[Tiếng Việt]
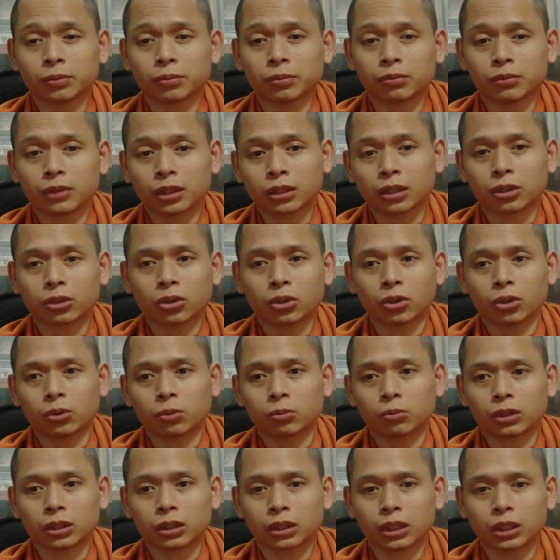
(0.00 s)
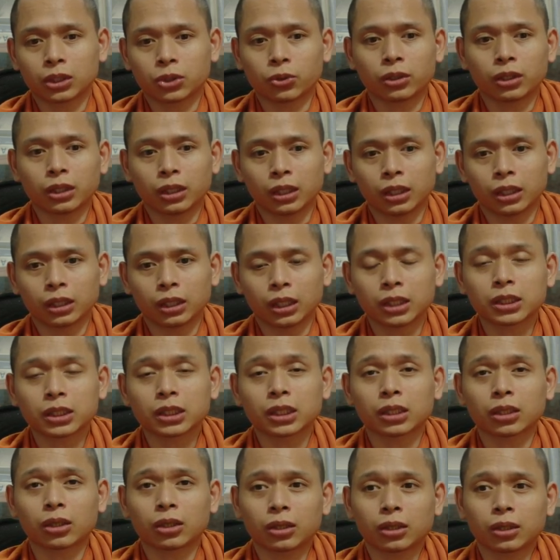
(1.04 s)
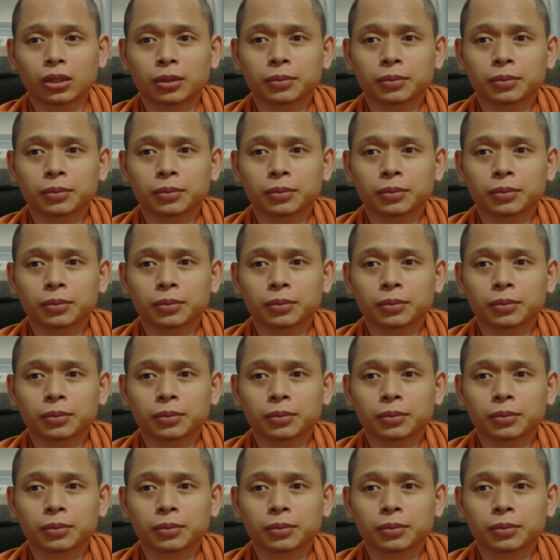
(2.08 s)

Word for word: Đức Thế Tôn khi xuất hiện ở trên đó